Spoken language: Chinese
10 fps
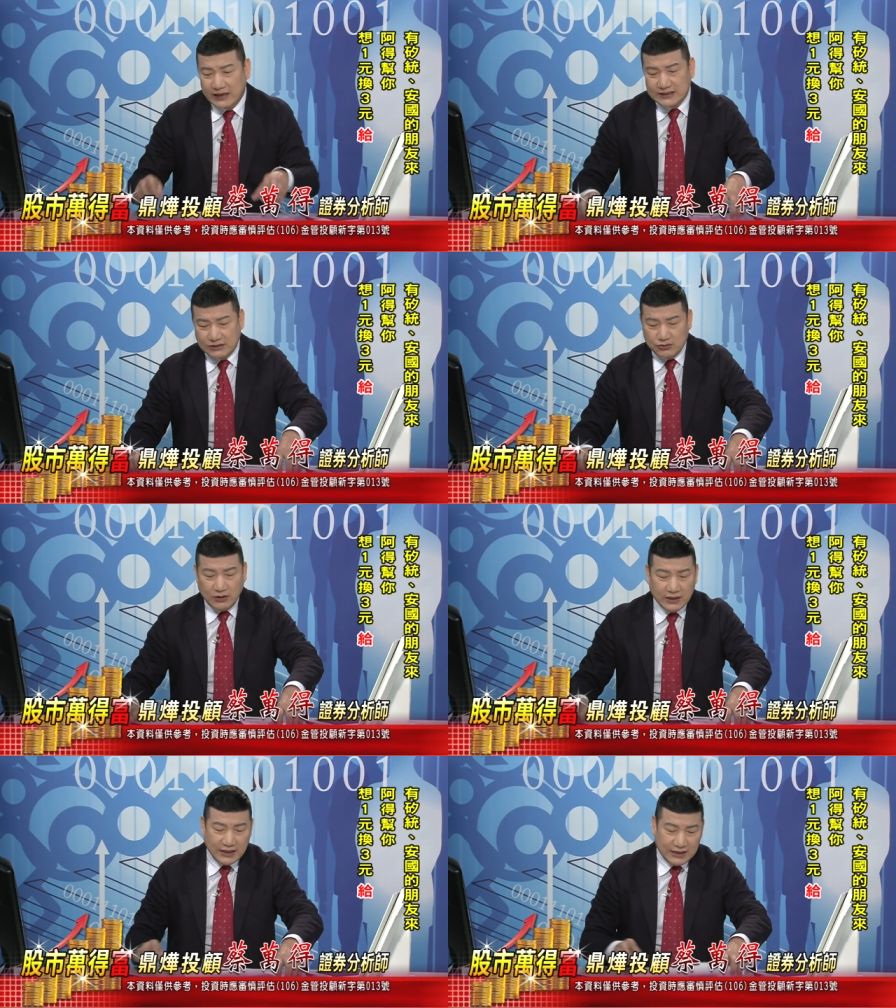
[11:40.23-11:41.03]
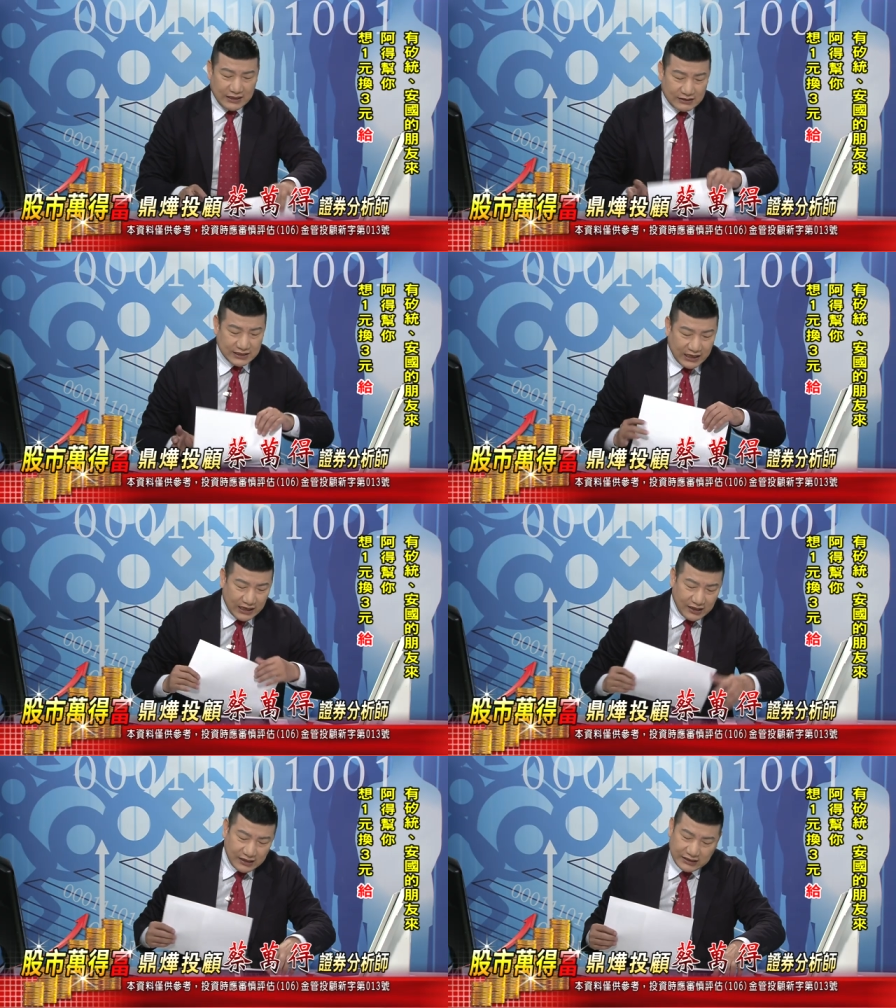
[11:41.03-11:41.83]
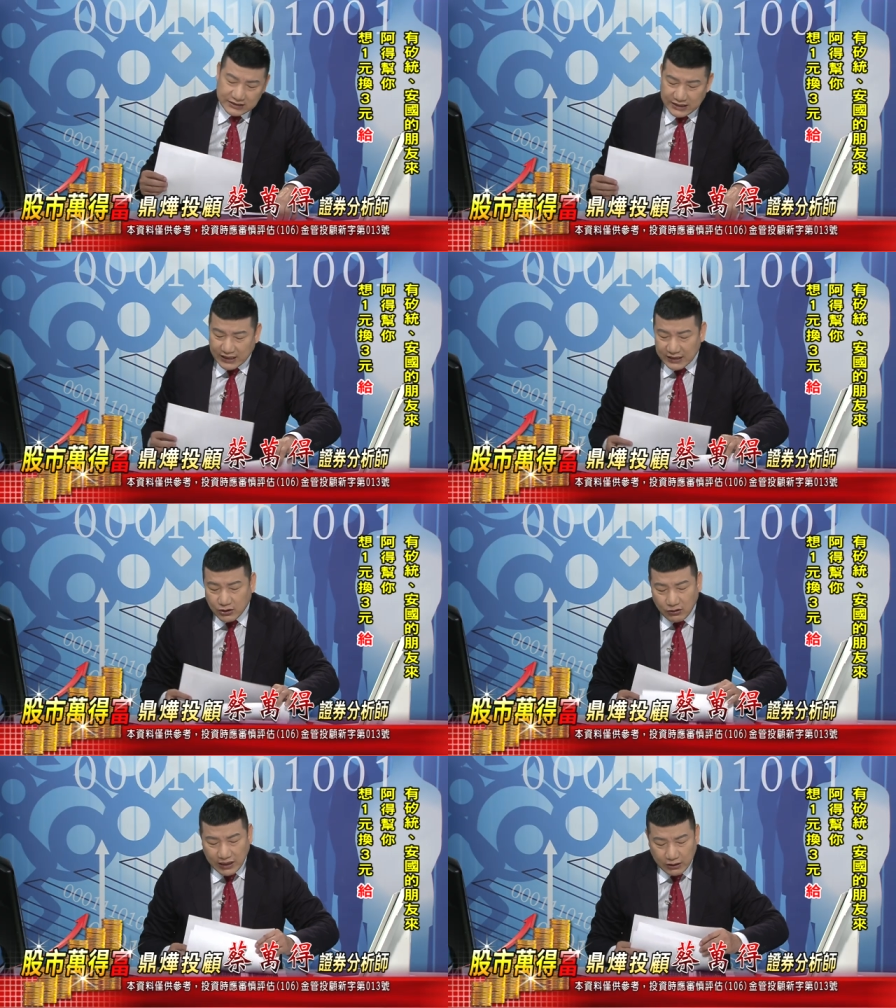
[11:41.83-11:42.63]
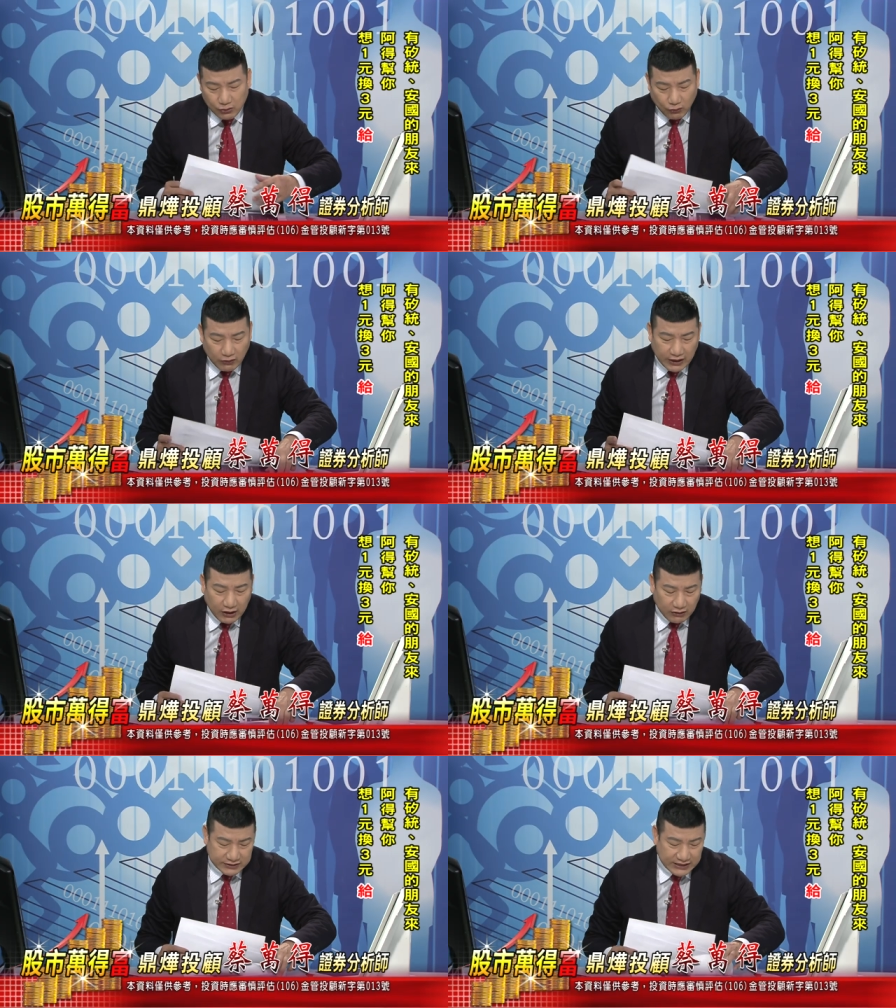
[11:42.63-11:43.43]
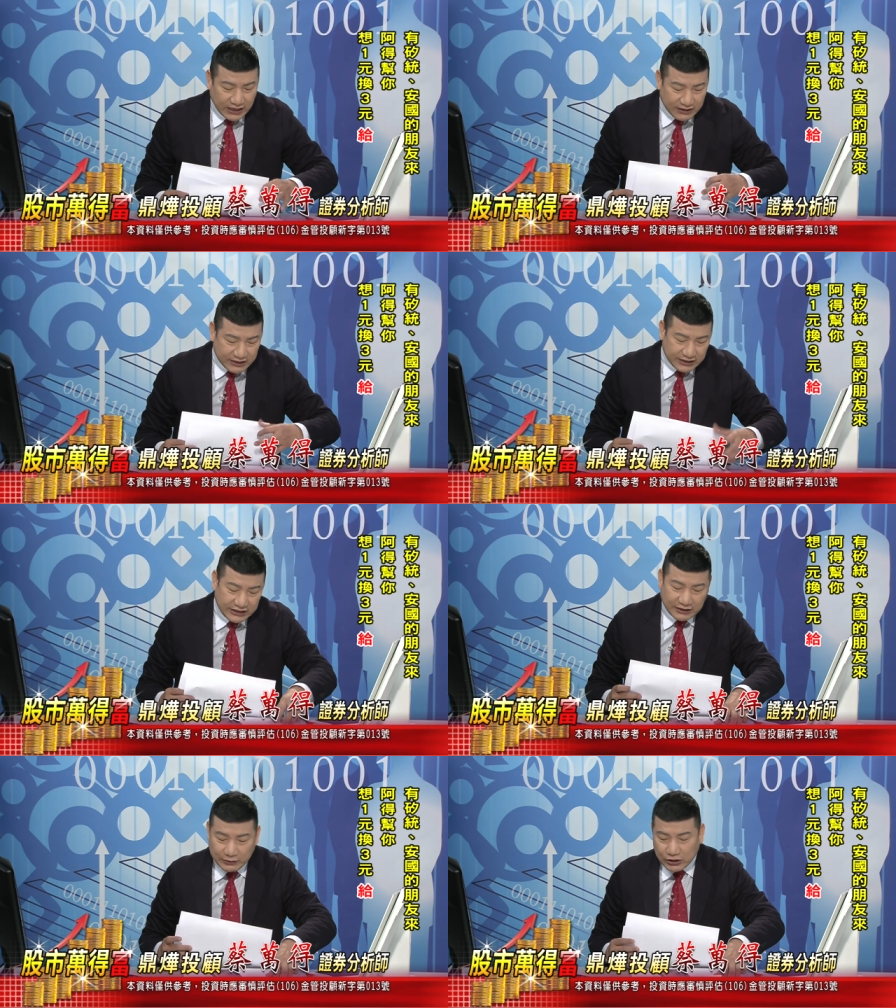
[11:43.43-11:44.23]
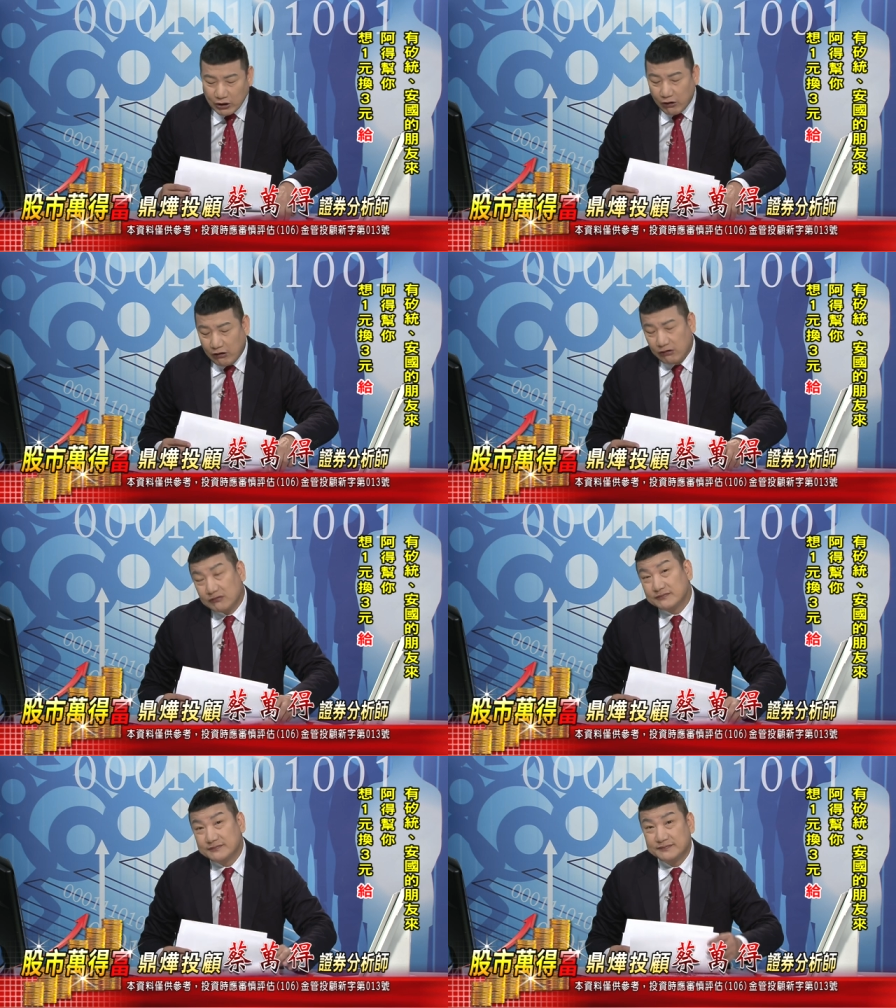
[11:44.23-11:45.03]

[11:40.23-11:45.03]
他在讲说，老师，嘿，前个公安国的吼，今儿得意都无讲哦，